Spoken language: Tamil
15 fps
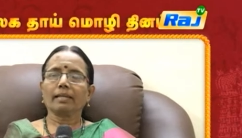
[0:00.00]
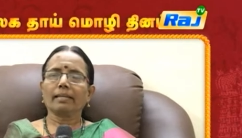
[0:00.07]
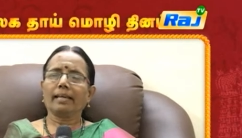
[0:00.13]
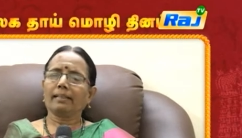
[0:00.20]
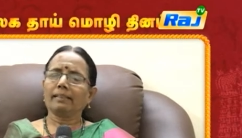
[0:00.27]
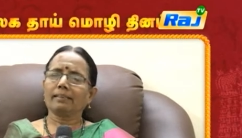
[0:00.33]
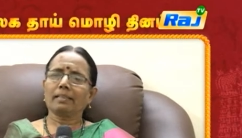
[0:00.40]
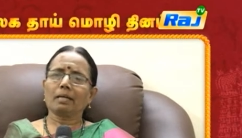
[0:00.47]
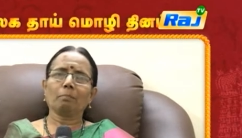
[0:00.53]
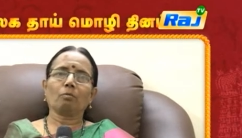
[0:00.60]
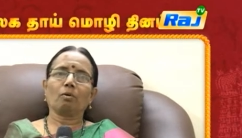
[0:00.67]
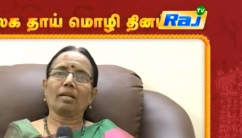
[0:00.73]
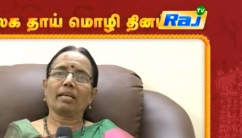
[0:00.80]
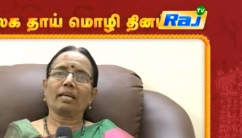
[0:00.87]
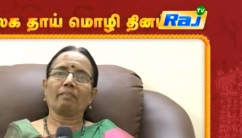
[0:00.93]
எந்த
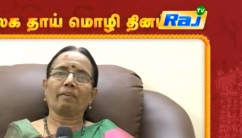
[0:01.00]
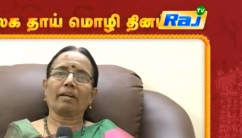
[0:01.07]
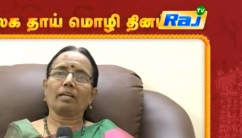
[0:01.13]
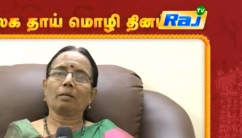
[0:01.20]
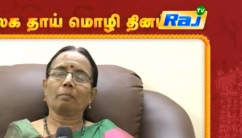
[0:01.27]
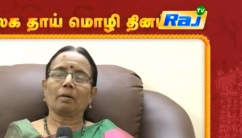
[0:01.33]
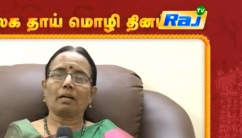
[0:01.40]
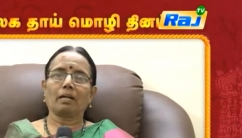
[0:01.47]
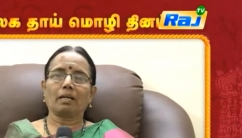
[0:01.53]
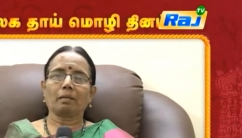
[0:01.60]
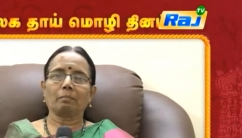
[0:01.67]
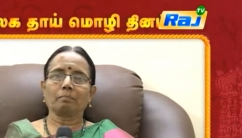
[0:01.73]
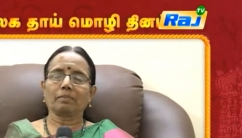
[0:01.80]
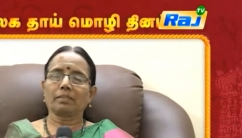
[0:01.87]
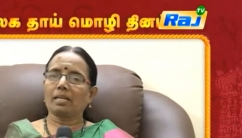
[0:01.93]
மொழியை
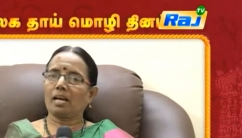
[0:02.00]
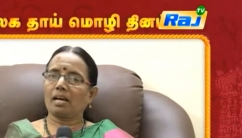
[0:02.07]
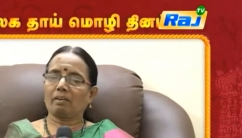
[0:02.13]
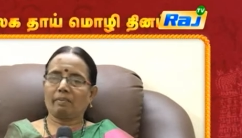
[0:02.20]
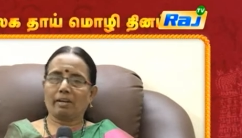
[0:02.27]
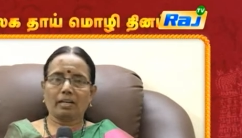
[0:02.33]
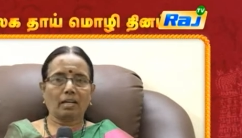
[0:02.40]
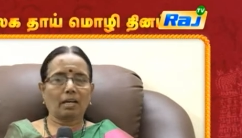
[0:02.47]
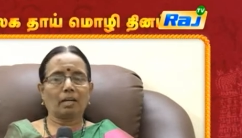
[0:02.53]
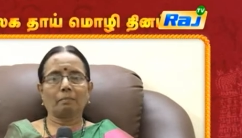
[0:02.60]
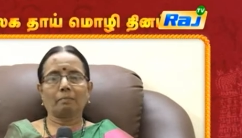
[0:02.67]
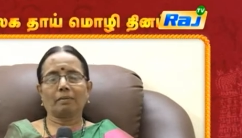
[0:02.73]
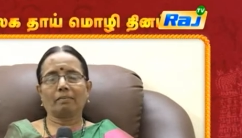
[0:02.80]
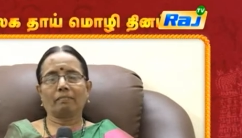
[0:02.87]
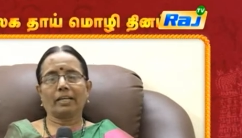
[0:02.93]
வேண்டுமானாலும் யார்
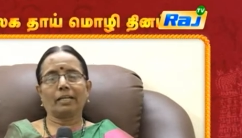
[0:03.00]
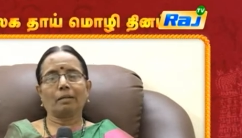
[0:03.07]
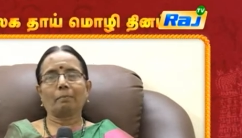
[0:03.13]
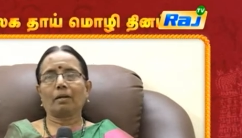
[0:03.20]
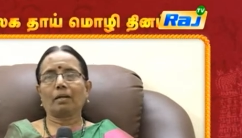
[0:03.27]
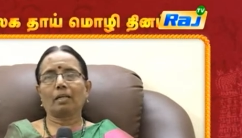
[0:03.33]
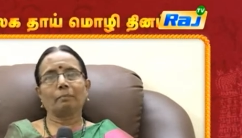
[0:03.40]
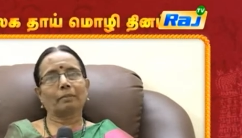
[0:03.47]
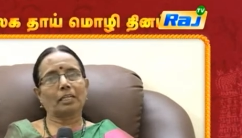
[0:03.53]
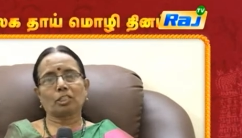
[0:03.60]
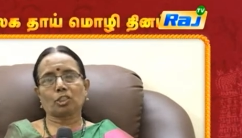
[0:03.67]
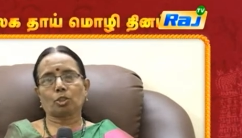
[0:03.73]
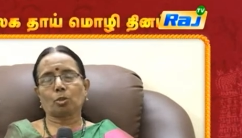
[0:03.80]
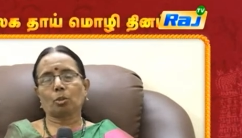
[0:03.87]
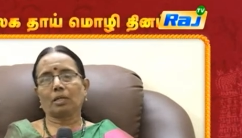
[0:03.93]
வேண்டாலும் வேண்டுமானாலும்
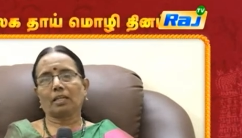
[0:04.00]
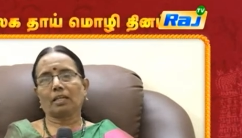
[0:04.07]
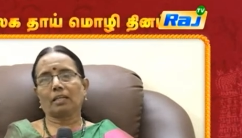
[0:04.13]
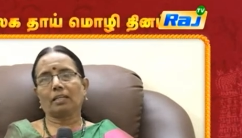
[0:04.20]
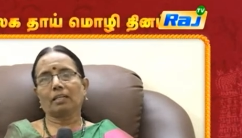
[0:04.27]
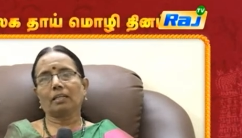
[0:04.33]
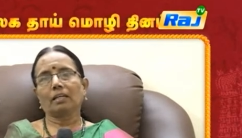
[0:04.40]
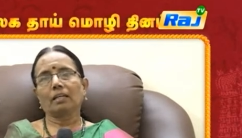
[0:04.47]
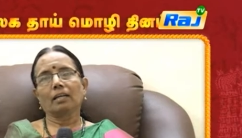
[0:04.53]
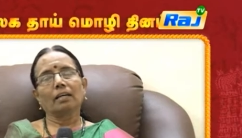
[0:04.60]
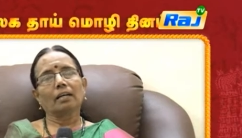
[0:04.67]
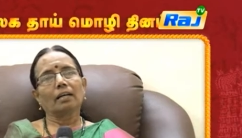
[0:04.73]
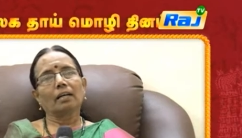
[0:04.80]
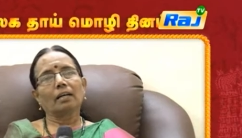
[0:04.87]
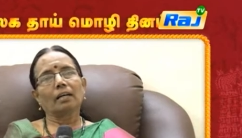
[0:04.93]
கற்றுக்கொள்ளுங்கள்
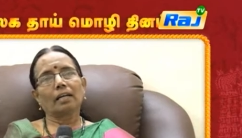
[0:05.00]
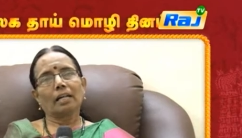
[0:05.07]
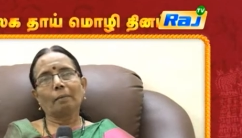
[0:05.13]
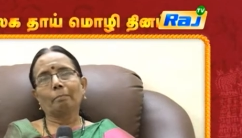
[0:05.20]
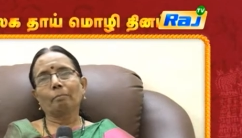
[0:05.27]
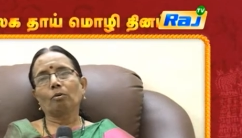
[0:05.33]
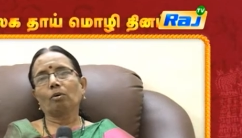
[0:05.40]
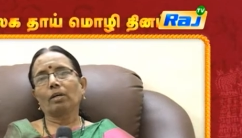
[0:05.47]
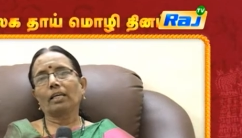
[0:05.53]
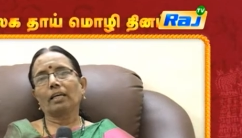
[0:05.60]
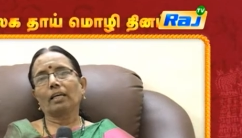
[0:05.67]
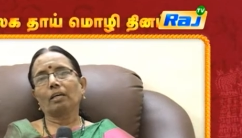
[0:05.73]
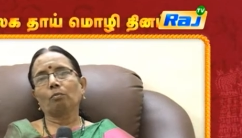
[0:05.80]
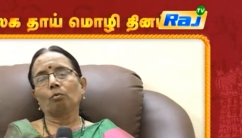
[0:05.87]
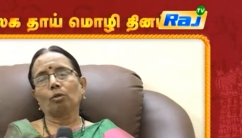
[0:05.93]
நம்
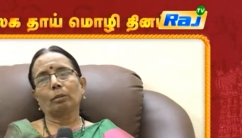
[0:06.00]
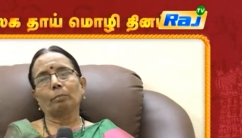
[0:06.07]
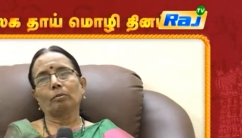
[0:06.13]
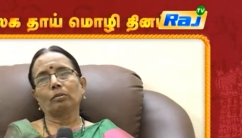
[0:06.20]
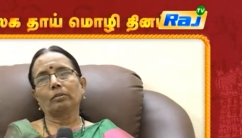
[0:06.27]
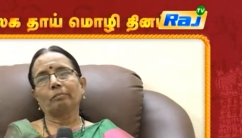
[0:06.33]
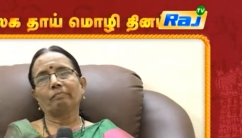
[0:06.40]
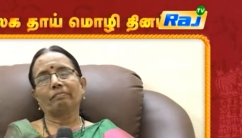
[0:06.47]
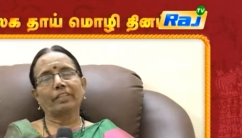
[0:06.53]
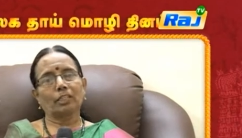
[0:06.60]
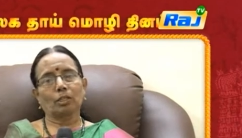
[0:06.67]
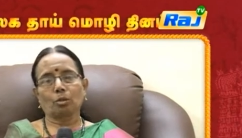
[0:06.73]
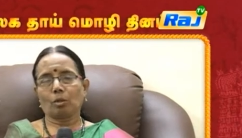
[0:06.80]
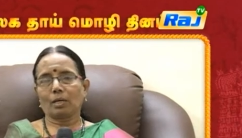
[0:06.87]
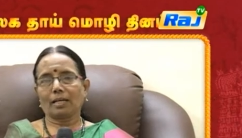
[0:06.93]
மொழியை ஒருபோதும் விட்டு
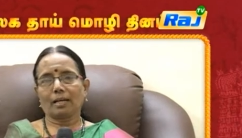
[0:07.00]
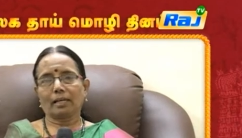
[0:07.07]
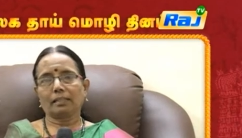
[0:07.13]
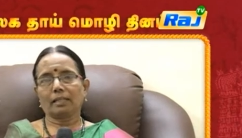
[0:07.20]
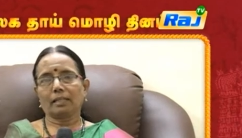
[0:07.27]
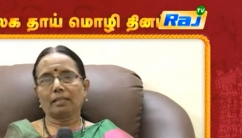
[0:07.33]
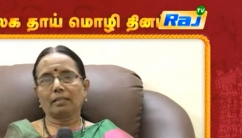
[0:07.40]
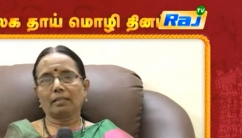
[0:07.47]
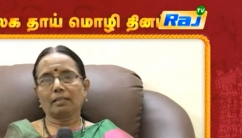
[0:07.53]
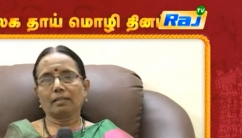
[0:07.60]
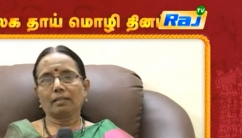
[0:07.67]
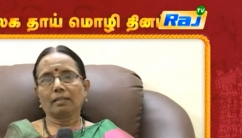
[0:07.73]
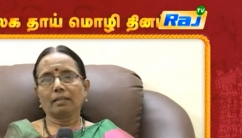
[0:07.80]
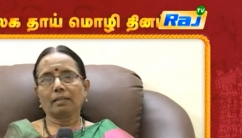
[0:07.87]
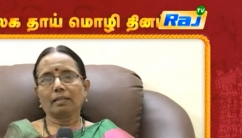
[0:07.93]
கொடுக்காதீர்கள்
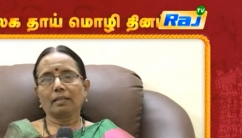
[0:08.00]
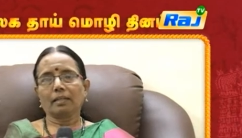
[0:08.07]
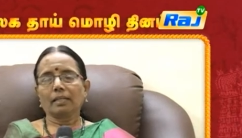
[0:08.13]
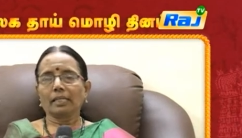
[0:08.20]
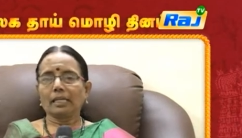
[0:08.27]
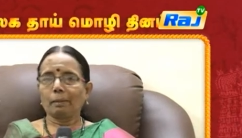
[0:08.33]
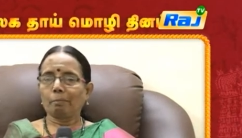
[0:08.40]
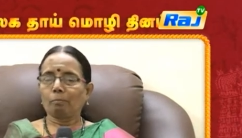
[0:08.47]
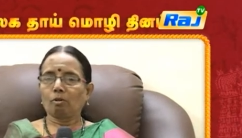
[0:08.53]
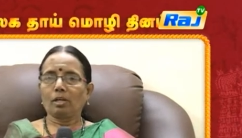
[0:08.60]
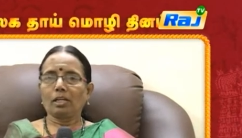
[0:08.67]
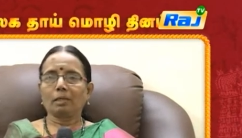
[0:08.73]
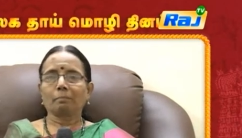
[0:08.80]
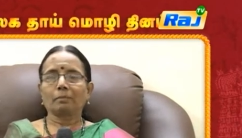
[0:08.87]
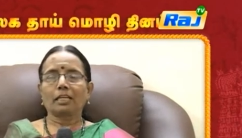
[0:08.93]

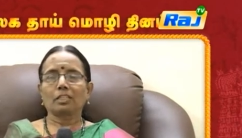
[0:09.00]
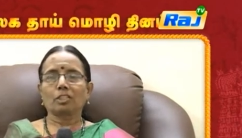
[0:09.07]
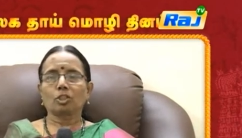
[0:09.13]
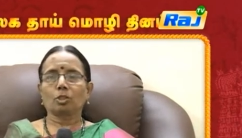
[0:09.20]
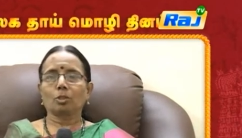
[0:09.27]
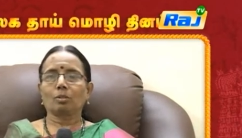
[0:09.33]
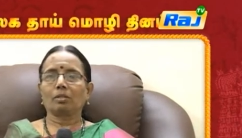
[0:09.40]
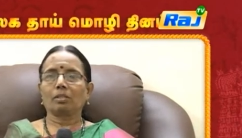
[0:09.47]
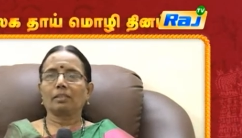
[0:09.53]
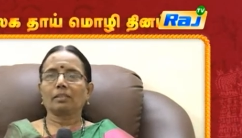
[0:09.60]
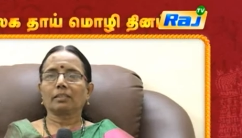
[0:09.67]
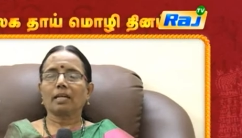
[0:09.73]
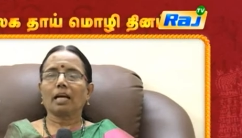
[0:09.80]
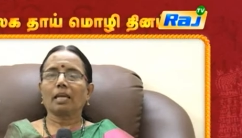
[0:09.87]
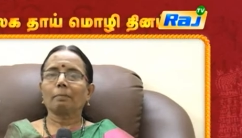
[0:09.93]
எம்மொழியும் கற்றுக்கொள்
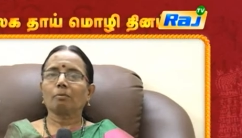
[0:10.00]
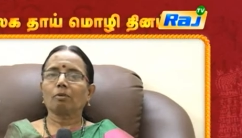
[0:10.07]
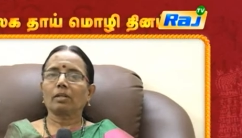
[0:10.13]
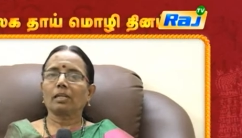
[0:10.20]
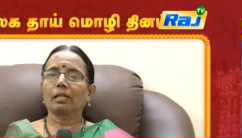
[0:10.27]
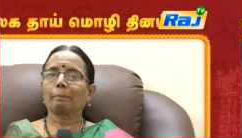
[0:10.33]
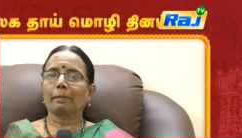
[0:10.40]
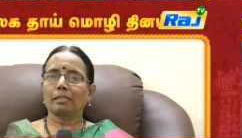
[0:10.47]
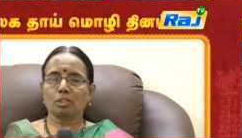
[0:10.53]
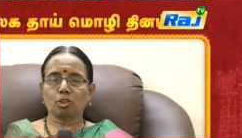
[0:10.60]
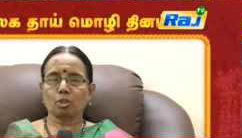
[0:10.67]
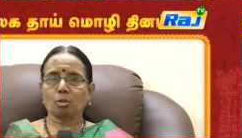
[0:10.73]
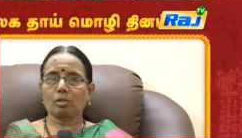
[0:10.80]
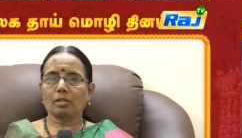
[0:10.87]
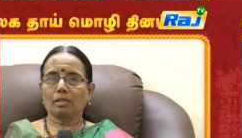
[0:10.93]
தாய்மொழியில்
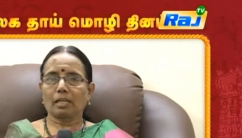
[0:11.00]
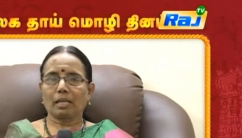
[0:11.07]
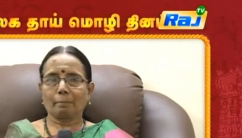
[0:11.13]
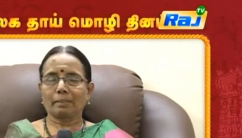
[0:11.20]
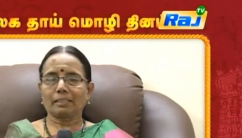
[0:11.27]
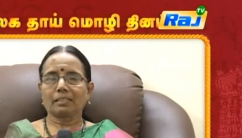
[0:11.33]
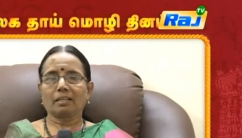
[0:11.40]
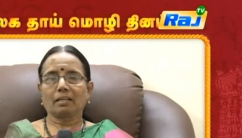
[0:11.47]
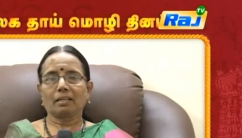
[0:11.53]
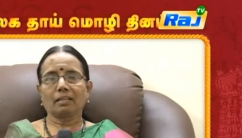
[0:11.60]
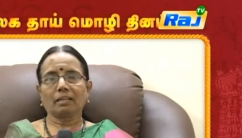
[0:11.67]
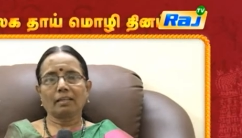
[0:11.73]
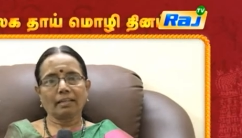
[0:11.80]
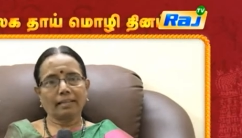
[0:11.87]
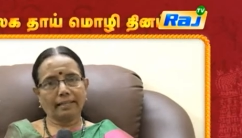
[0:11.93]
பற்றுக்கொள் என்பதுதான்
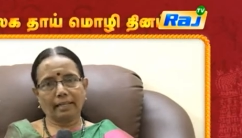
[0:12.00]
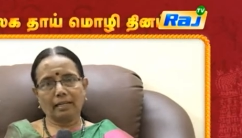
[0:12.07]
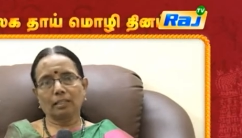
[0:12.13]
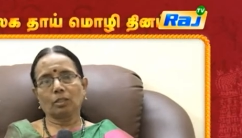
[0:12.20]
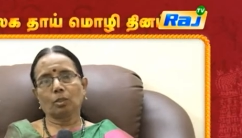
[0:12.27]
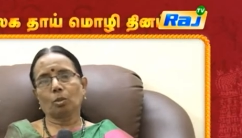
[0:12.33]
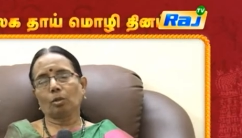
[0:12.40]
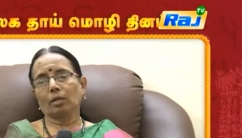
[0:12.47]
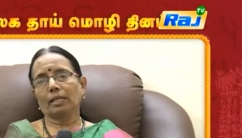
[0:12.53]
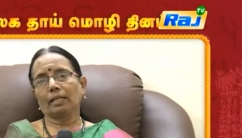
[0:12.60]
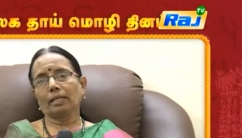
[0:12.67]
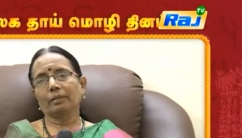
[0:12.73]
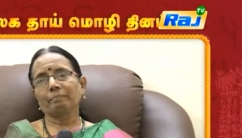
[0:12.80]
எனது கொள்கை